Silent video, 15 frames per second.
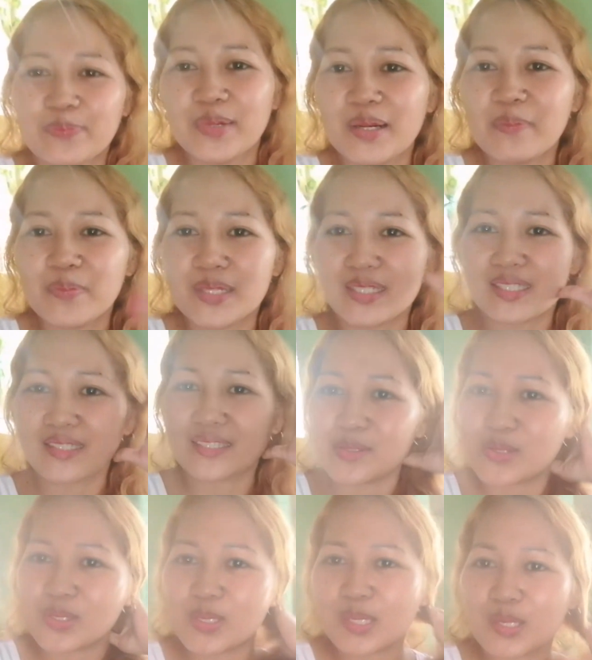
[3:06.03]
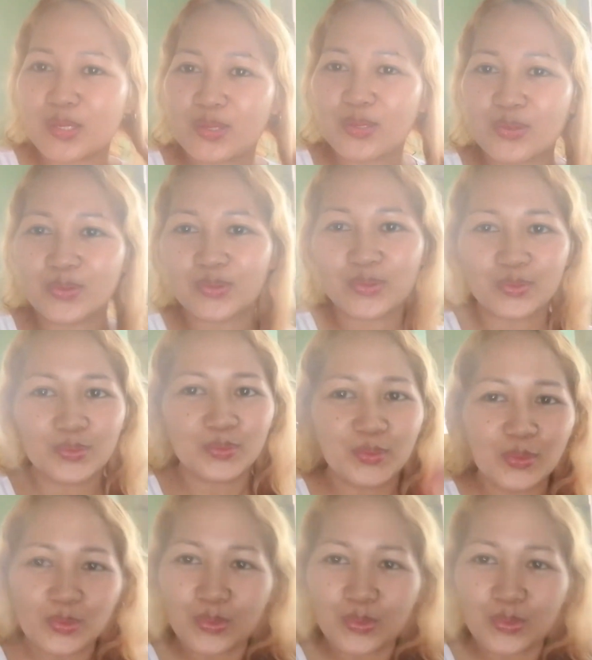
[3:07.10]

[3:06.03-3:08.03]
ipapakita ko sa inyo